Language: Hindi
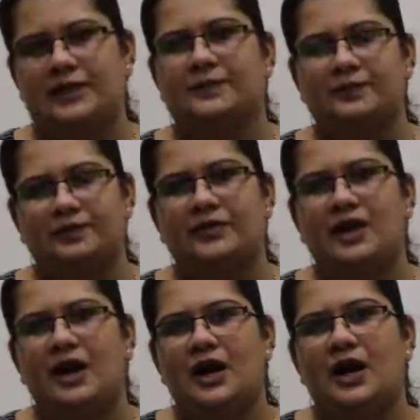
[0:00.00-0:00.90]
है
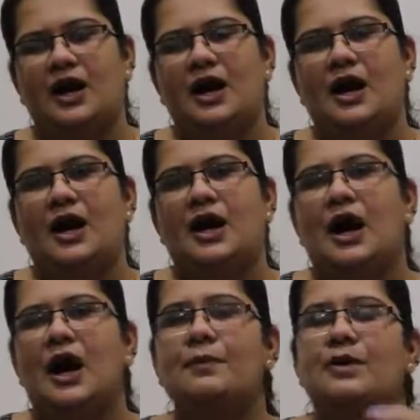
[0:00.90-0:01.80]

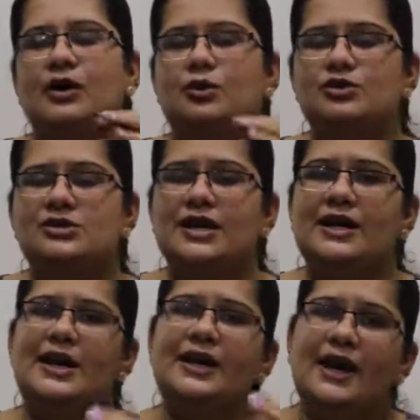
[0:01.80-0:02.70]
अब गुस्से
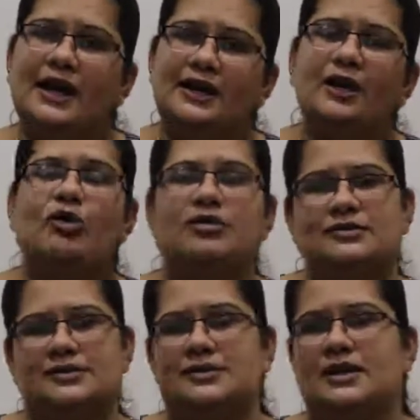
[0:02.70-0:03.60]
के क्या क्या
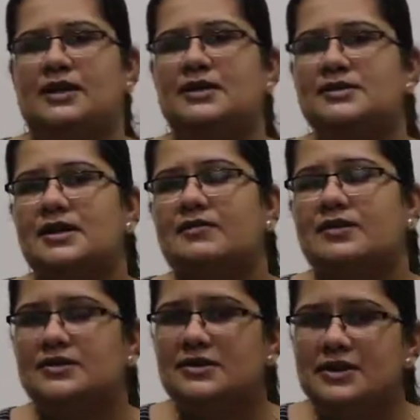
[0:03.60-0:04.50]
कॉजेज है किसकी
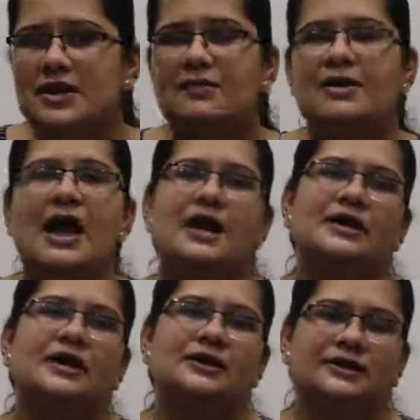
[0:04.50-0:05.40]
वजह से हमें
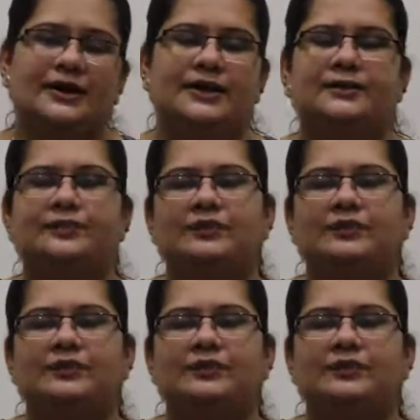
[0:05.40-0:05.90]
एंगर आता है